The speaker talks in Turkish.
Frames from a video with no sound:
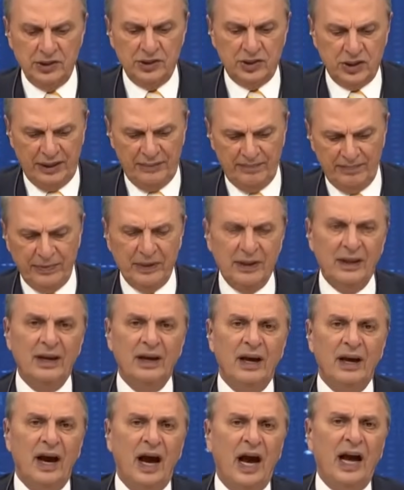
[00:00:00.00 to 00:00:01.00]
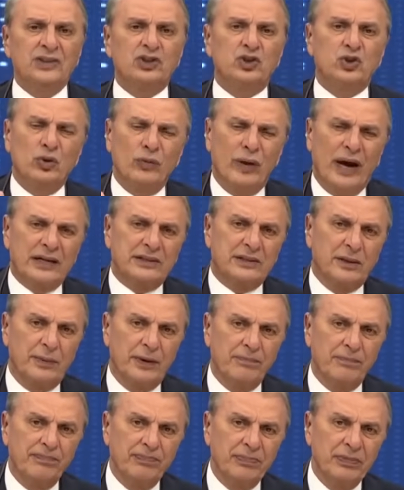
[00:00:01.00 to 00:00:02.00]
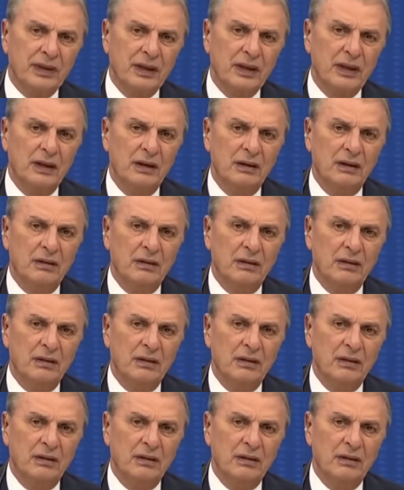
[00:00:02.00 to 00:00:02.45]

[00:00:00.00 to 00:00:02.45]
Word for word: deyince ha şu var tabii.